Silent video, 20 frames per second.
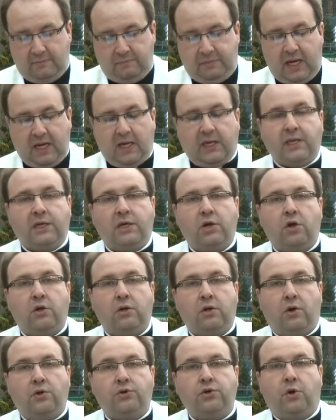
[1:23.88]
Biegli
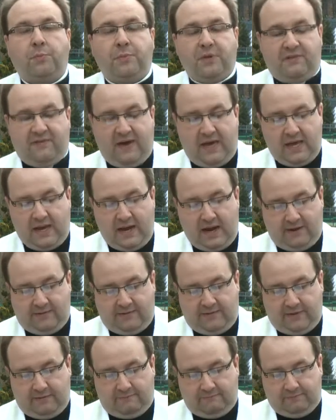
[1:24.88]
oni obydwaj
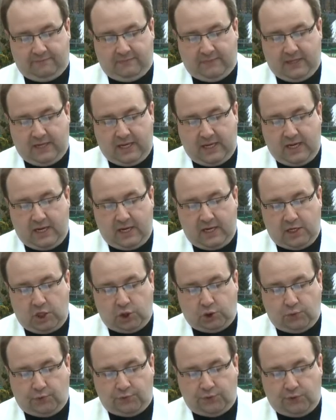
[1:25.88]
razem,
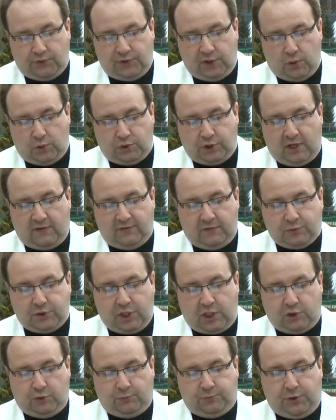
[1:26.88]
lecz ów drugi uczeń
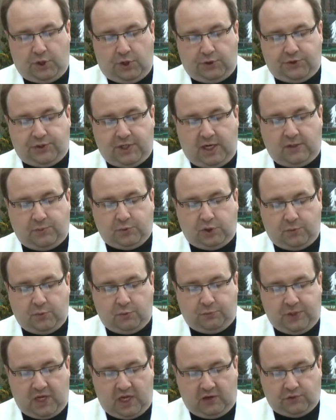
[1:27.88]
wyprzedził Piotra i
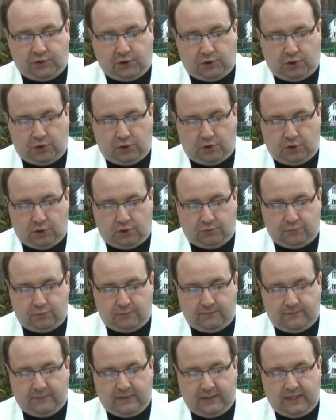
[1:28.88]
przybył pierwszy do
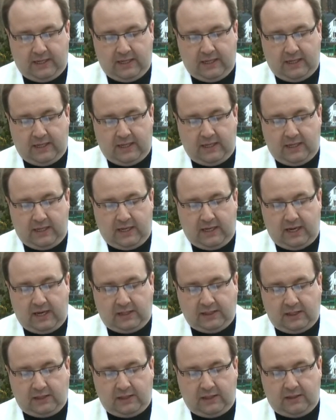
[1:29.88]
grobu.
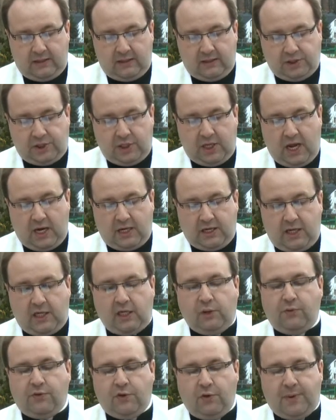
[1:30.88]
A kiedy się
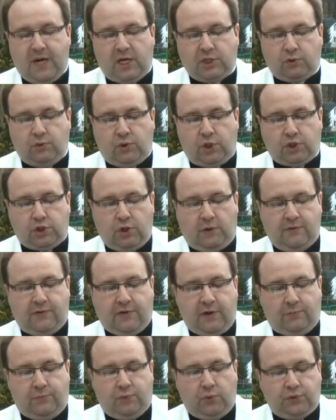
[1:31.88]
nachylił, zobaczył
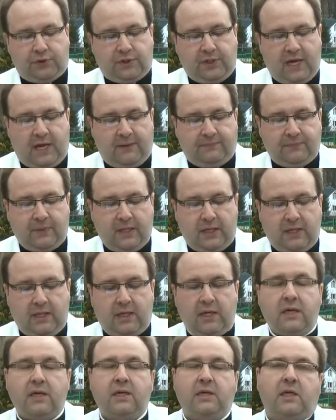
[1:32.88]
leżące płótna,
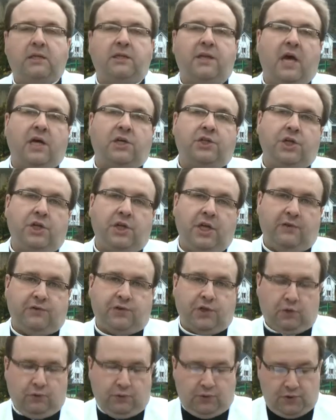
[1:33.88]
jednakże nie
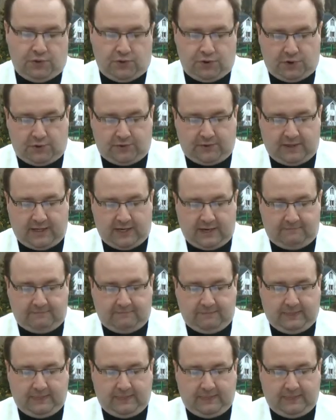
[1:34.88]
wszedł do środka.